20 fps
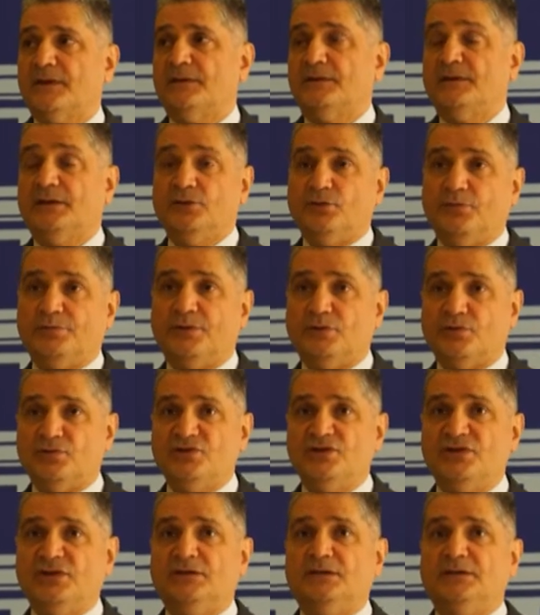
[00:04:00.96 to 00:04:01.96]
дано
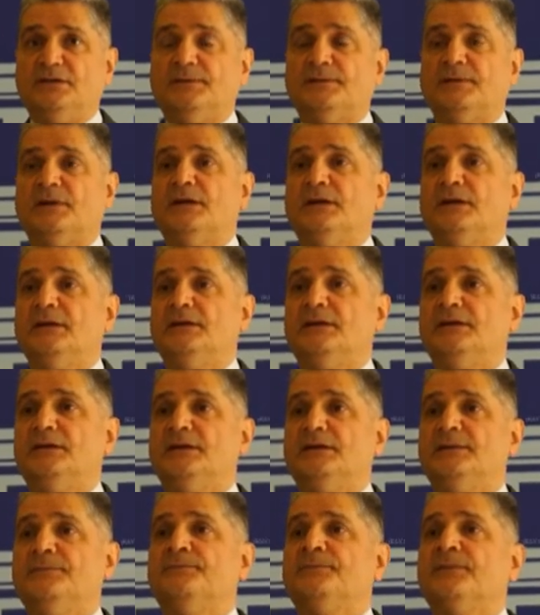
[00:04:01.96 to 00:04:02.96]
поручение
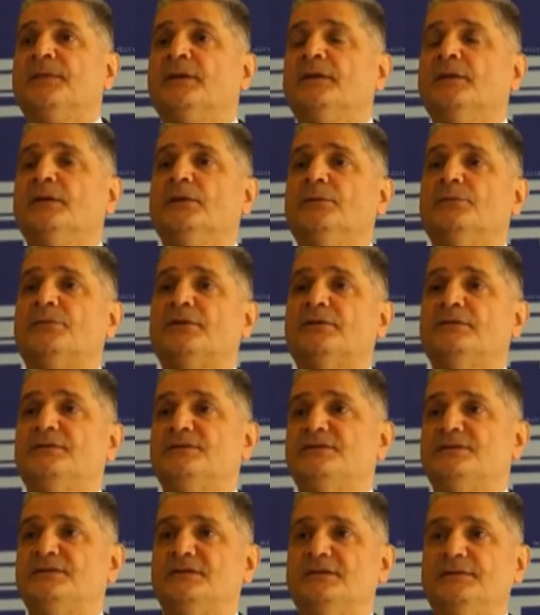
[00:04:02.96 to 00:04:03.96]
коллегии
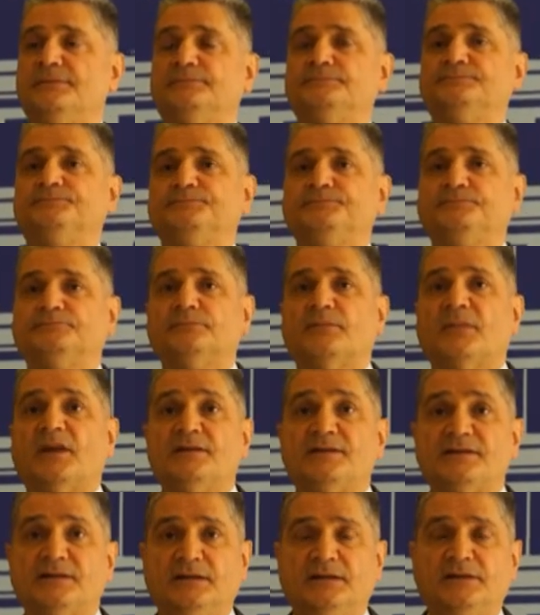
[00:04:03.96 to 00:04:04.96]
провести
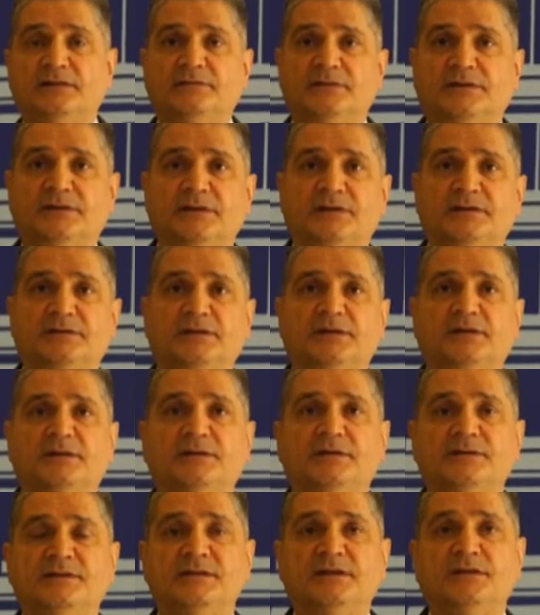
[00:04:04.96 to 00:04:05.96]
исследование
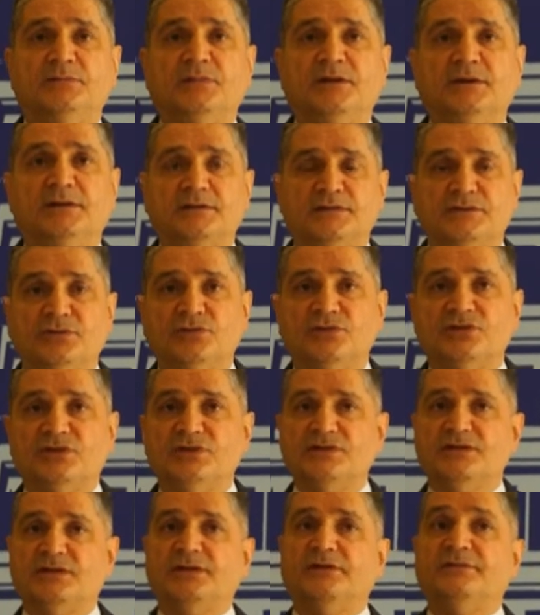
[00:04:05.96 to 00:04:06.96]
этой темы с точки
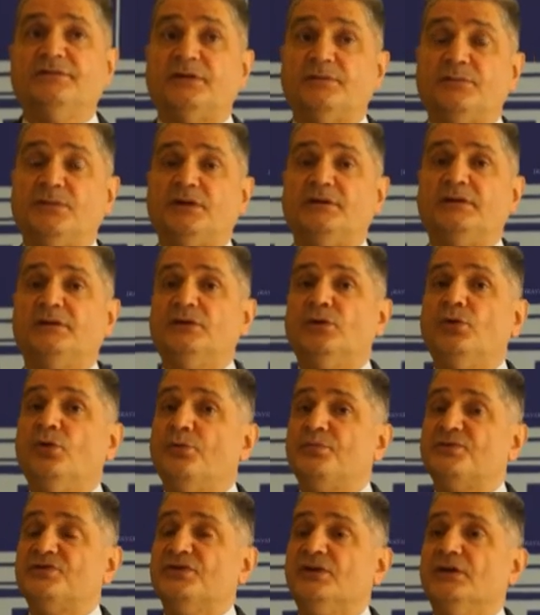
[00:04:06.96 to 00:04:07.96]
зрения формирования
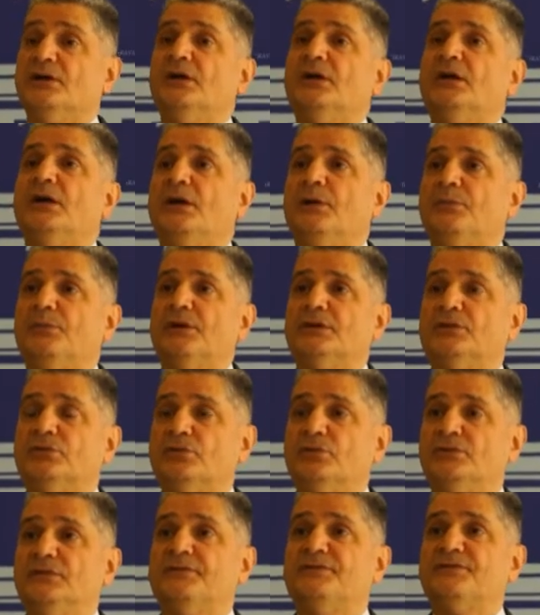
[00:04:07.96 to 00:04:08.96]
общих
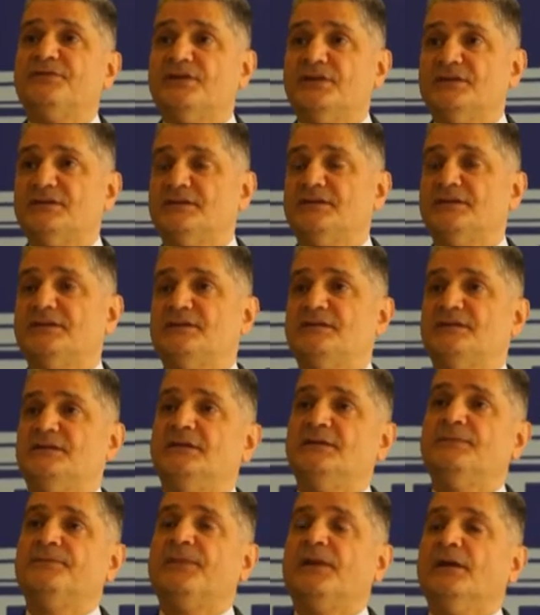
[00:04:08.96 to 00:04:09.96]
подходов, в
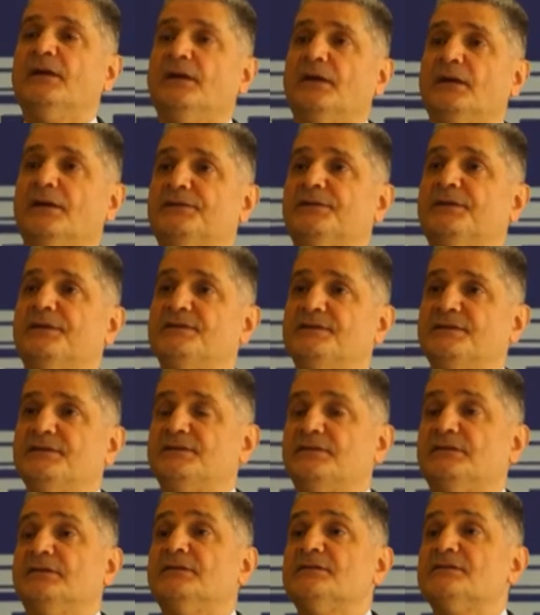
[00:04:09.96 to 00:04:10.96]
частности,
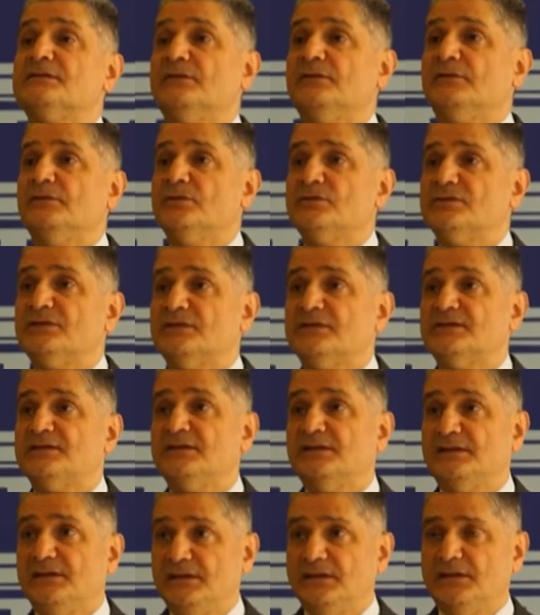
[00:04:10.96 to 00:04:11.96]
относительно завоза
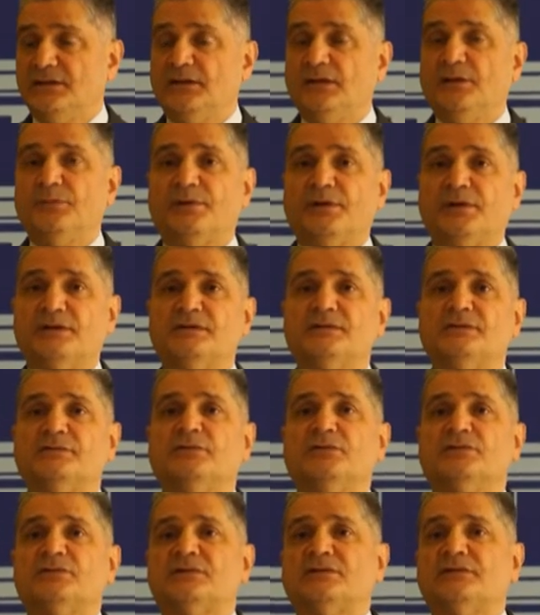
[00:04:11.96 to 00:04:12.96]
сырья для
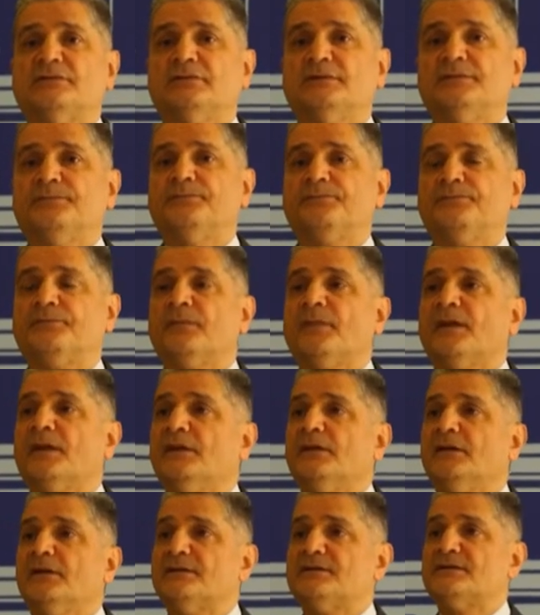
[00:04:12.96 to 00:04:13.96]
производства
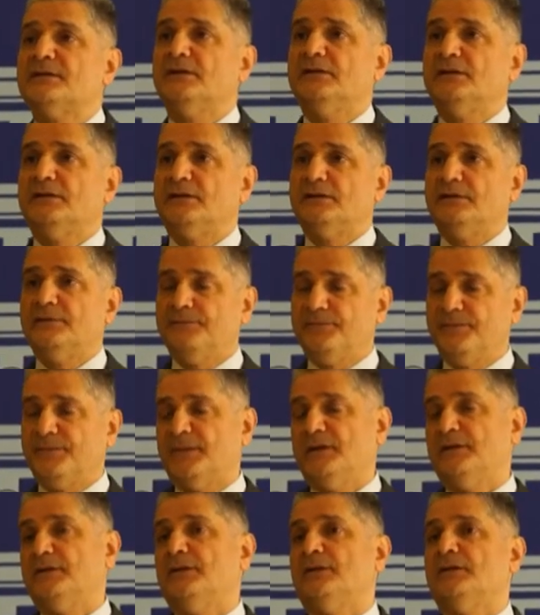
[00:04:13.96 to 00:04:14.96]
сахара
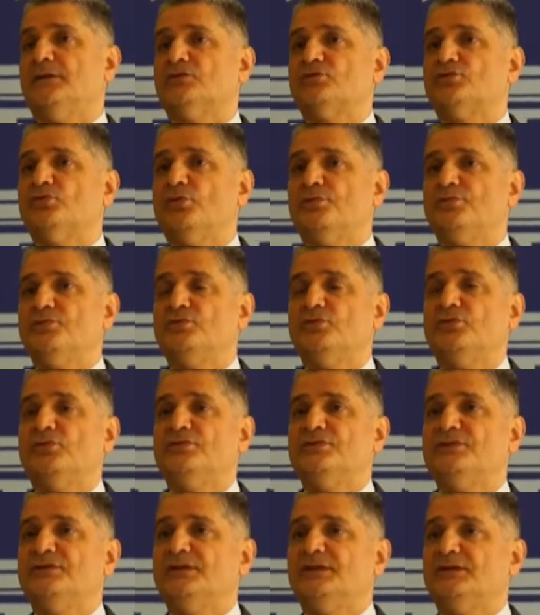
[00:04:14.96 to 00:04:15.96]
на нашу
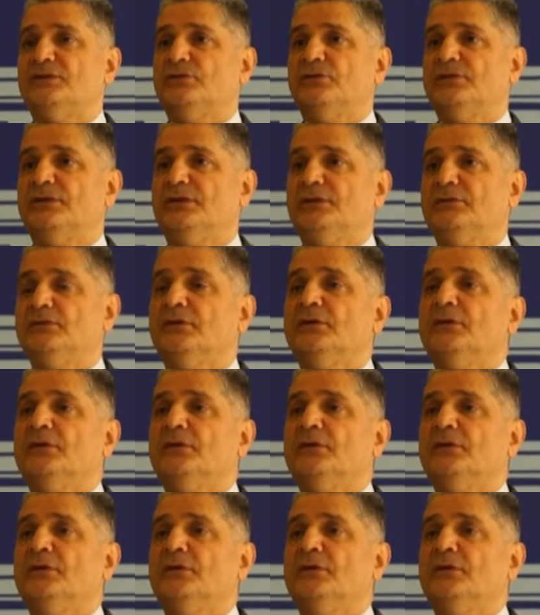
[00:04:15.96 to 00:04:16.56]
общую территорию,